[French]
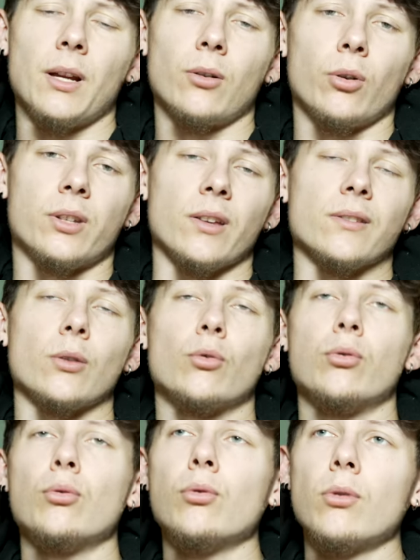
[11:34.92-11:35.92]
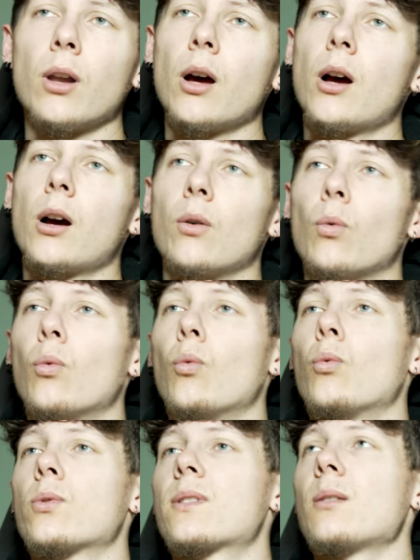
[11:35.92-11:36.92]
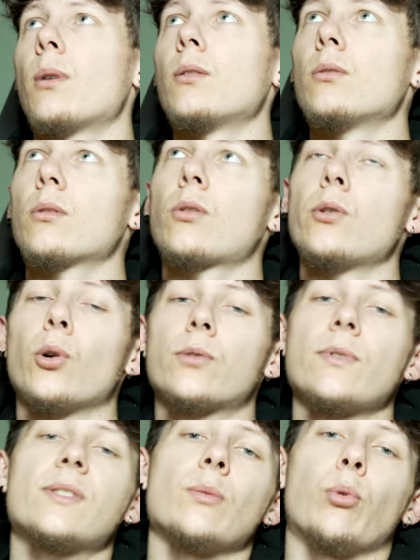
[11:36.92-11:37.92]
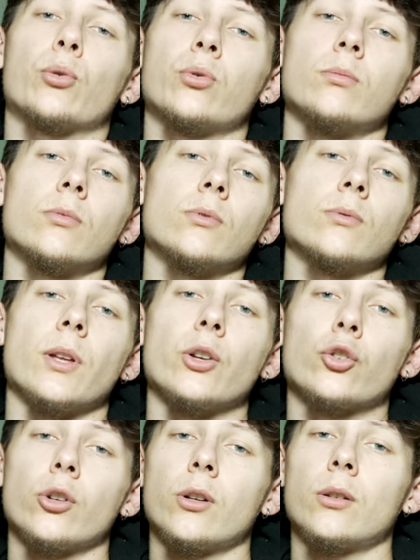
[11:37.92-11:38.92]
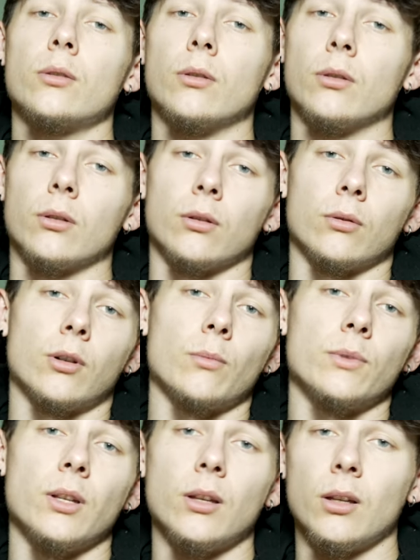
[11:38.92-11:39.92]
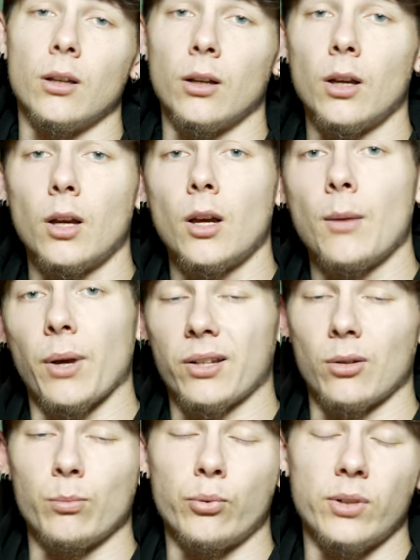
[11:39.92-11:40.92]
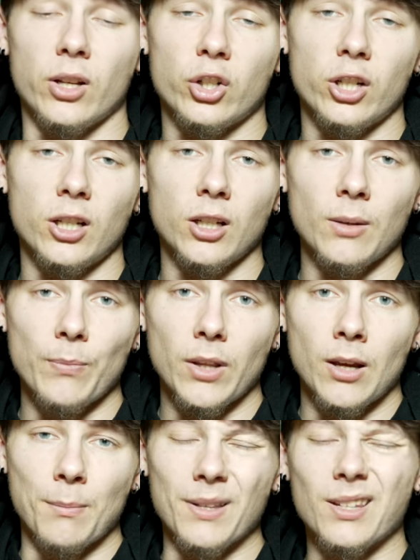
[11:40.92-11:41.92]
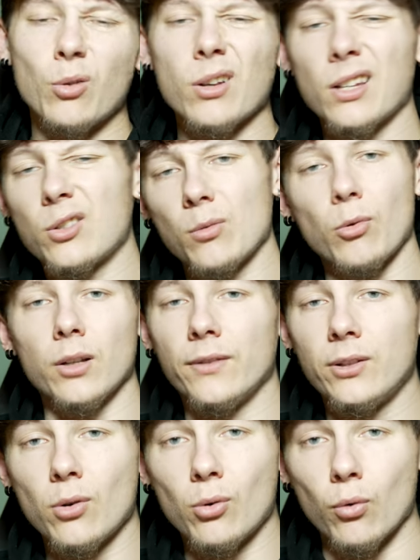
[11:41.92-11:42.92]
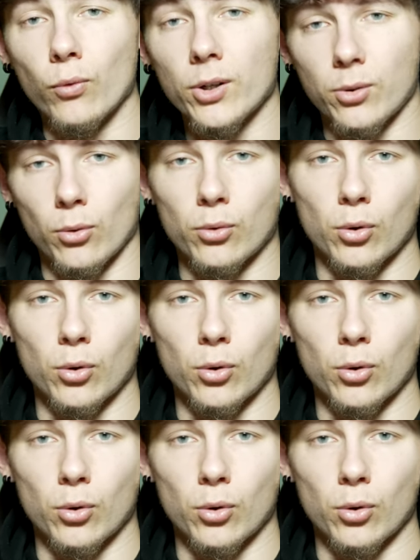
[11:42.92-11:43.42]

Mais alors ok, c'est cool, là on sait maintenant que le CrossFit c'est pour tout le monde, des jeunes euh, comme des personnes plus âgées. Mais c'est quoi exactement les vidéos qu'on voit sur